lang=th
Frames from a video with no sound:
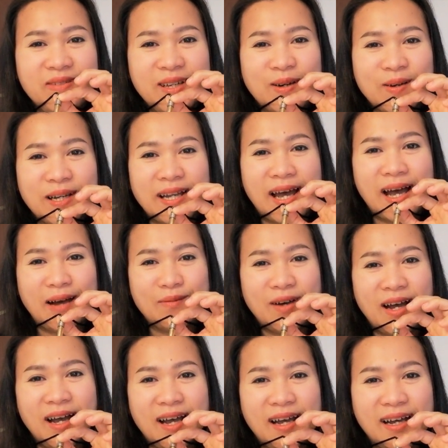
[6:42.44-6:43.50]
มีคนถาม
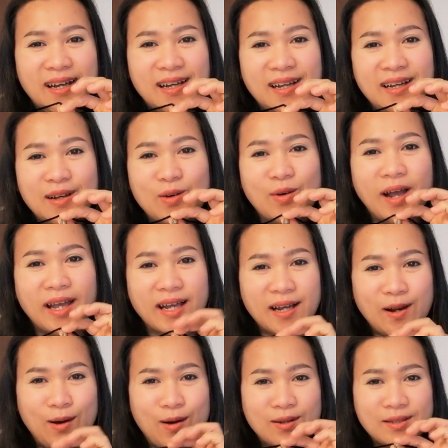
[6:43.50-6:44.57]
ว่ากุ๊กไก่
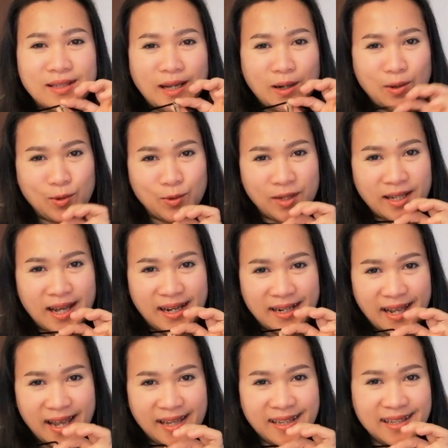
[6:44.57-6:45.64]
คล้องตะกรุดอะ
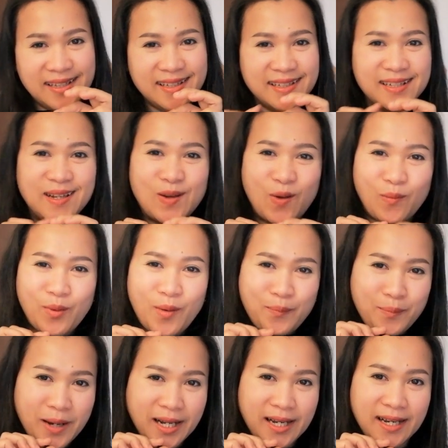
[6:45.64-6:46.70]
ไร หลวงพ่อ
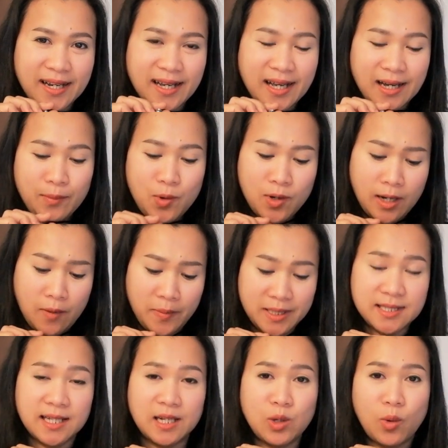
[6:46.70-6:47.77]
เปิลนนะคะ พวกเราเป็น
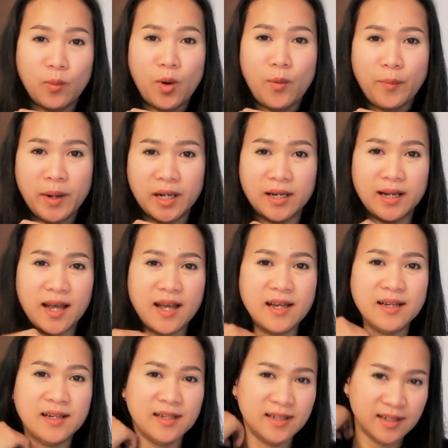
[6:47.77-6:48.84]
สิทธิ์หลวงพ่อเปิลนนะ
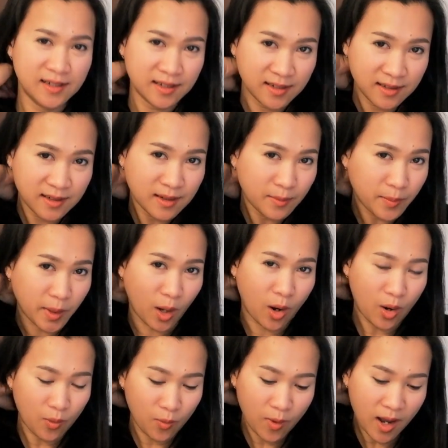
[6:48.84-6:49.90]
เพ
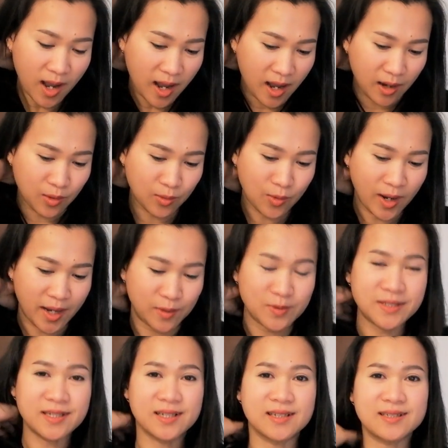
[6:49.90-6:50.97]
ราะว่ากุ๊กไก่
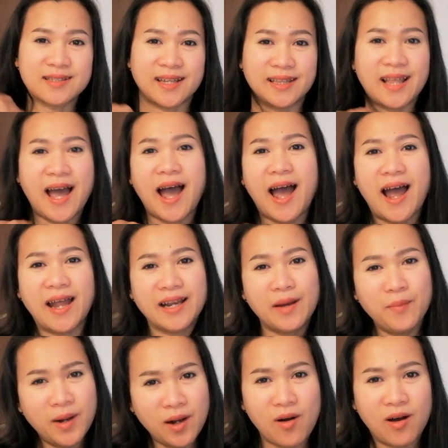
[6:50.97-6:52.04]
รู้สึกศรัทธานะ
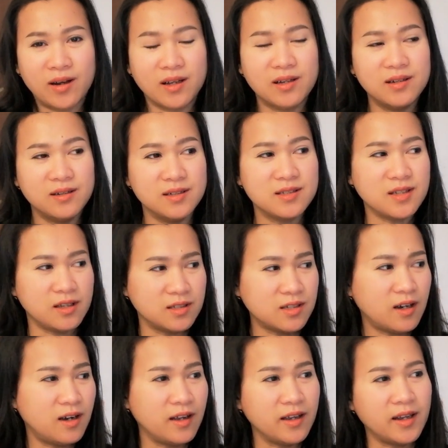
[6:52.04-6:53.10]
เมื่อก่อนคือเฉ
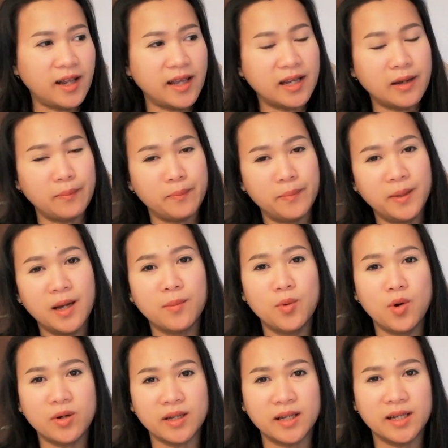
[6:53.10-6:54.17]
ยๆอะไรกับเรื่อง
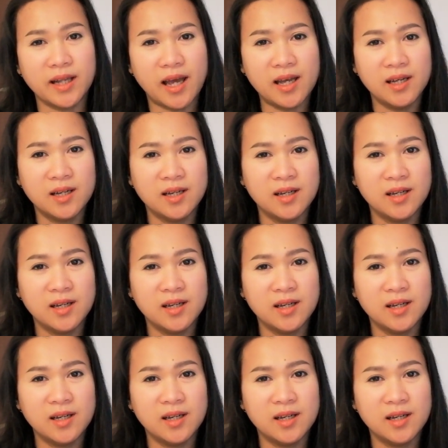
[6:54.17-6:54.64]
พวกนี้นะ